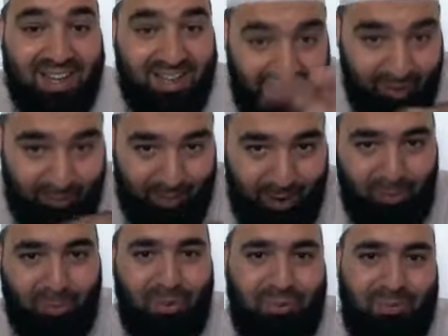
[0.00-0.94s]
لهم
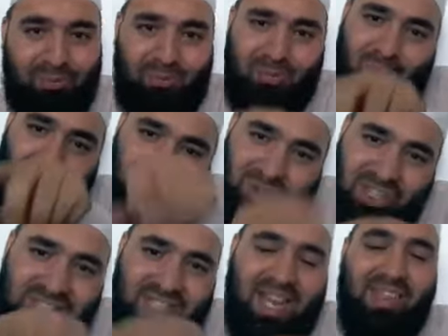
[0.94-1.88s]
اقول
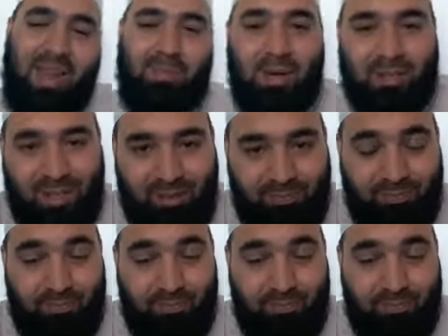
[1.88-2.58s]
وأسجل هذا المقطع